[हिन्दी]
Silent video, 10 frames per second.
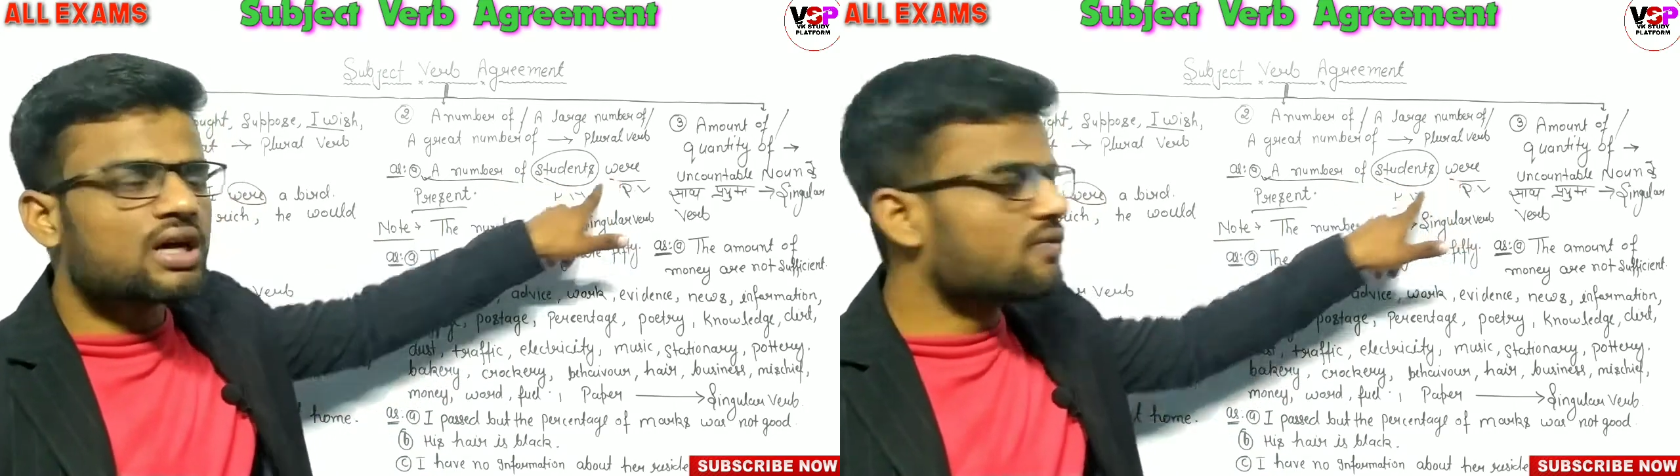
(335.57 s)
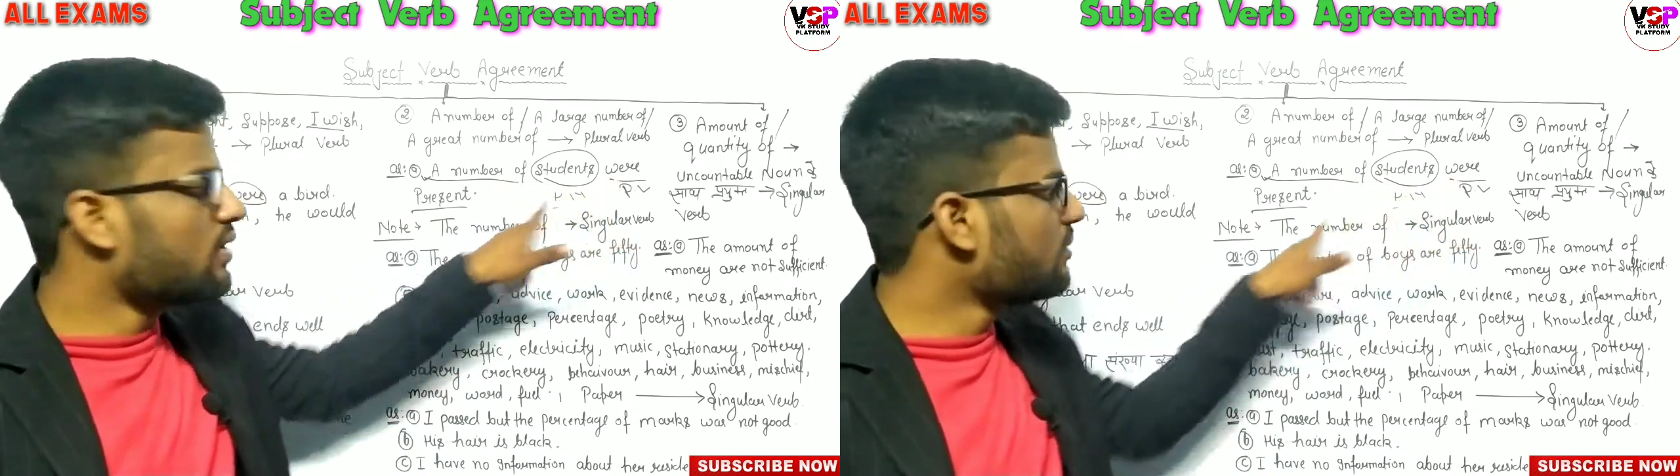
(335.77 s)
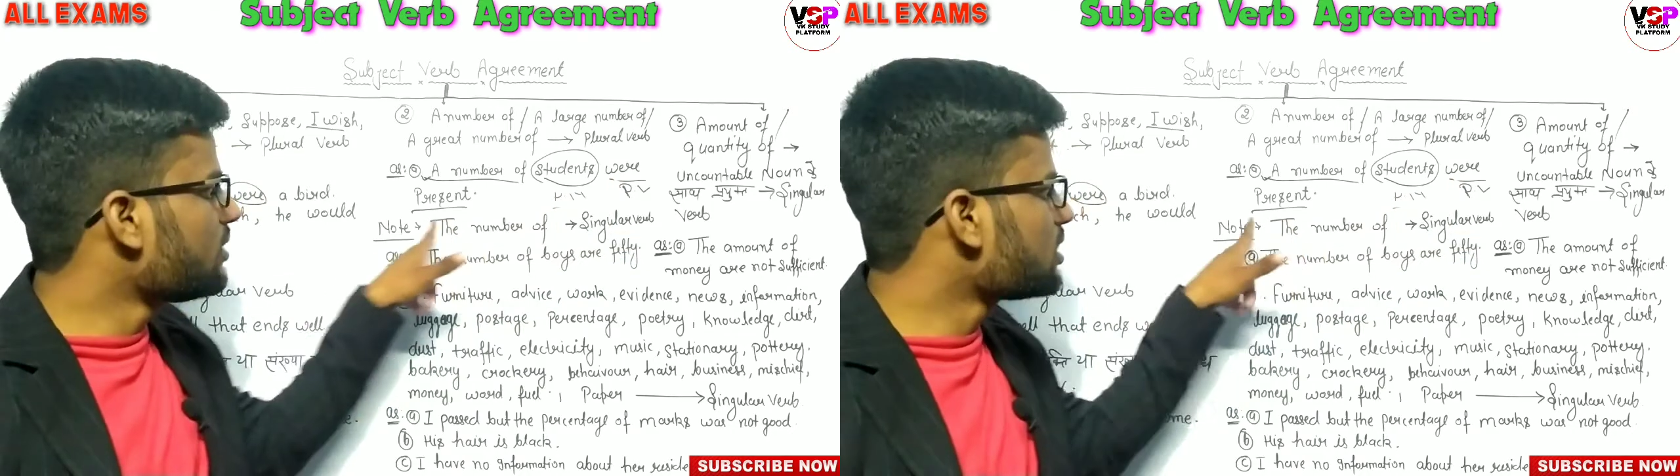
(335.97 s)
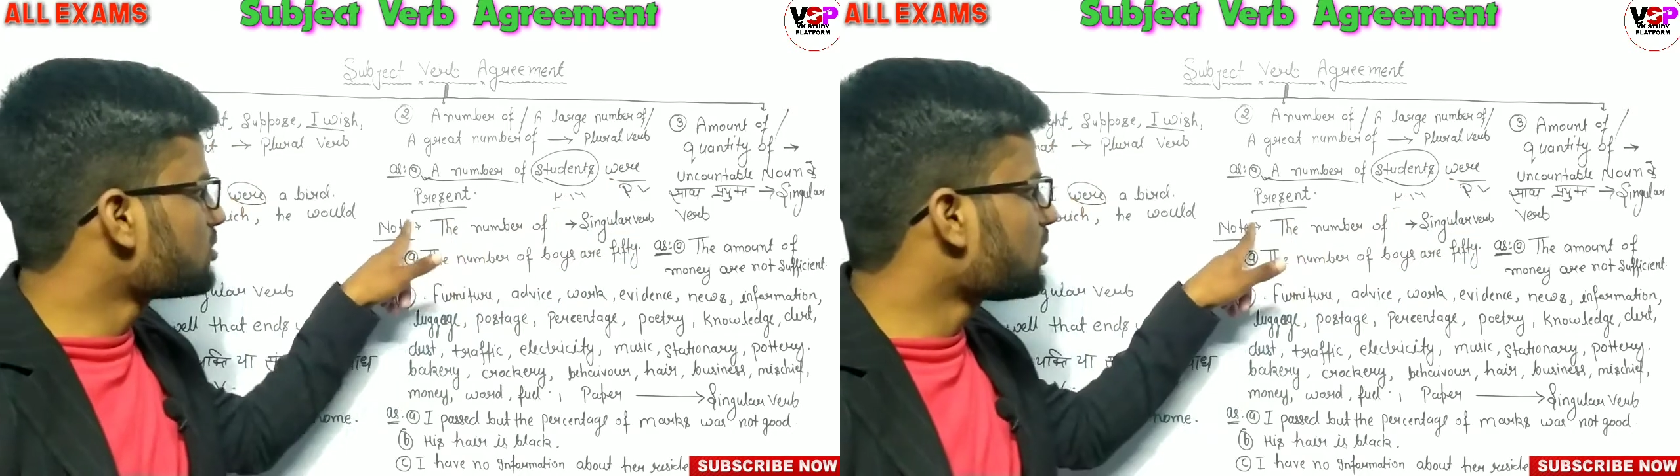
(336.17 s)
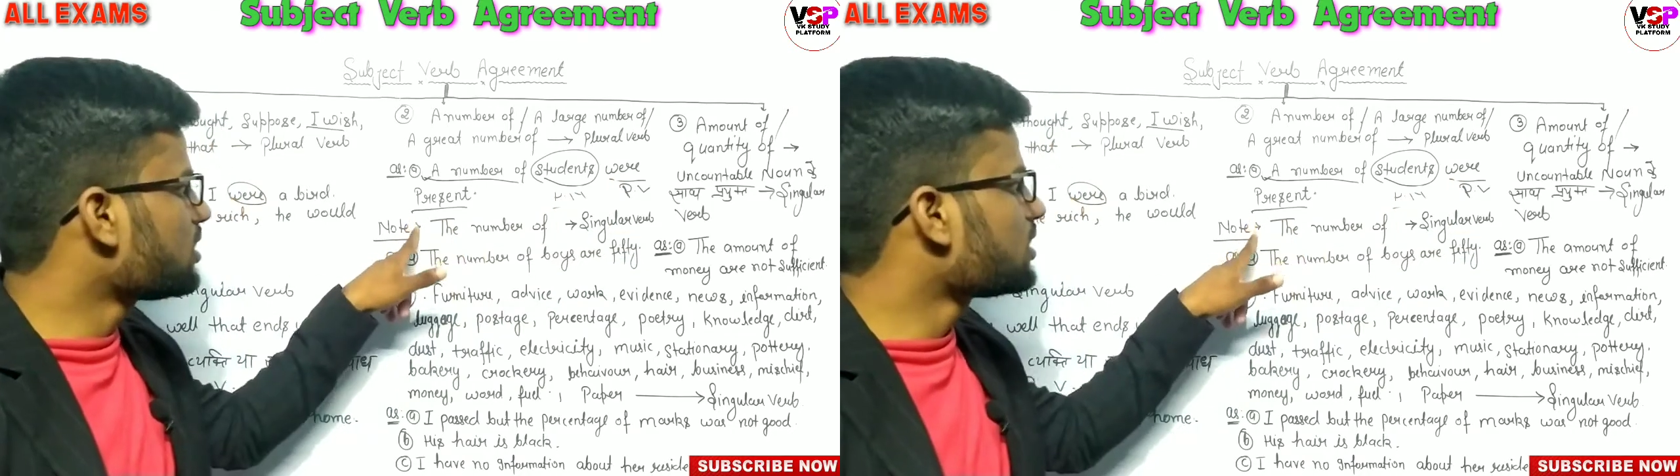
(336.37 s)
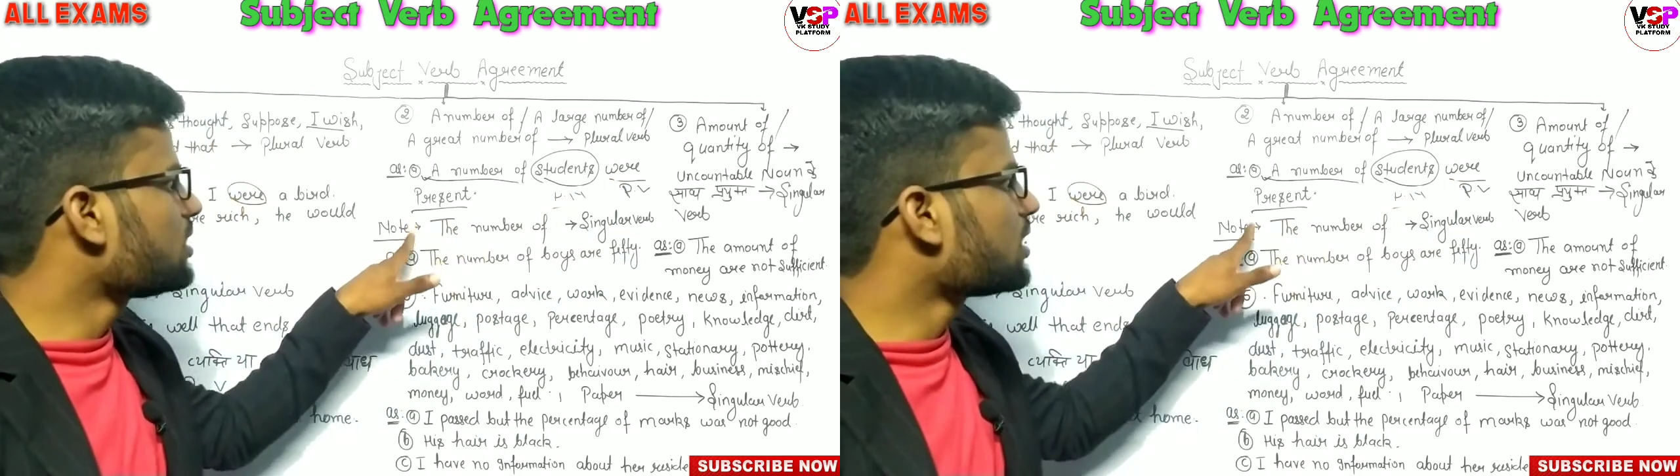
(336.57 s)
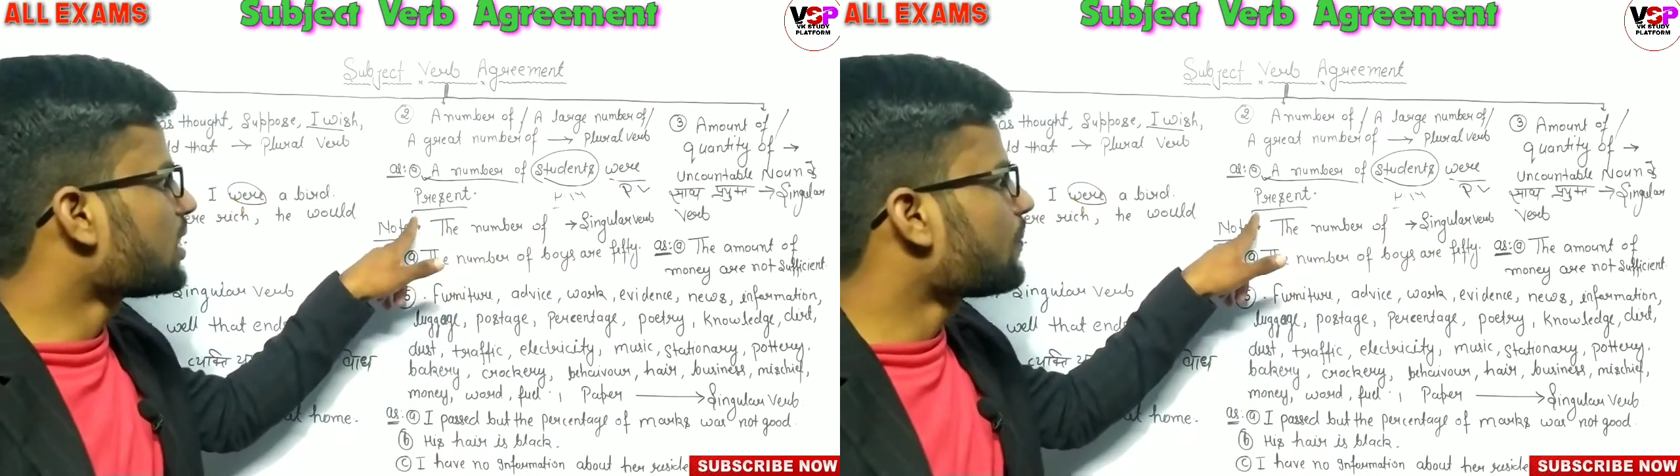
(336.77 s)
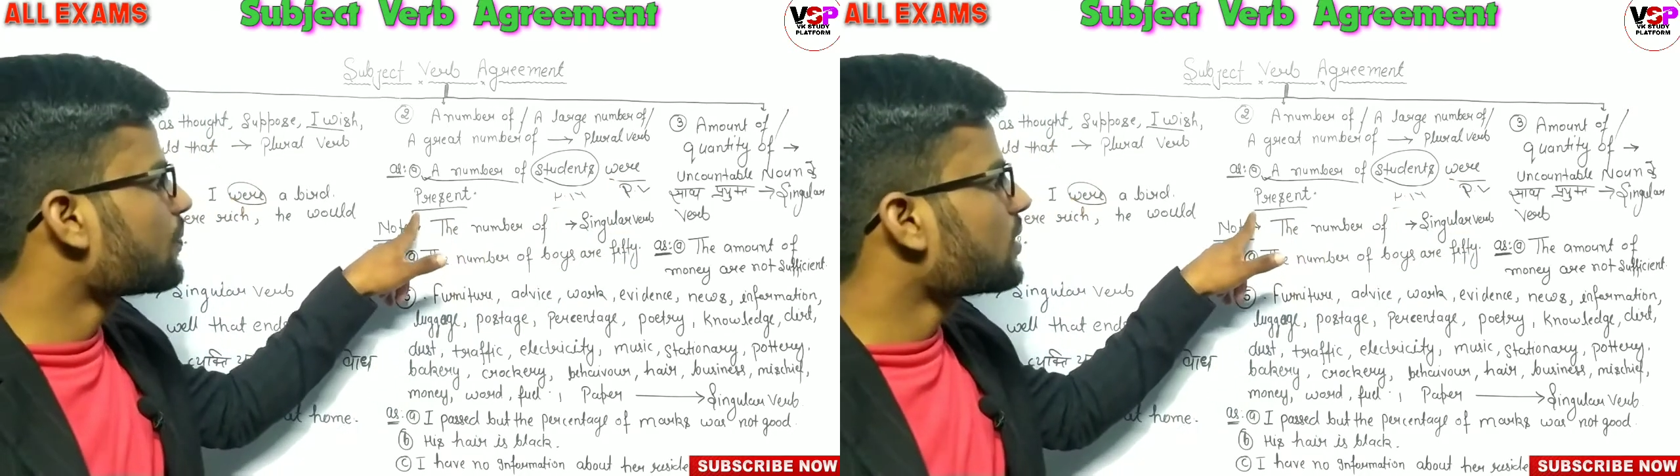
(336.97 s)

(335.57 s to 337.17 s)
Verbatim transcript: कन्फर्म नेक्स्ट वाला देखिएगा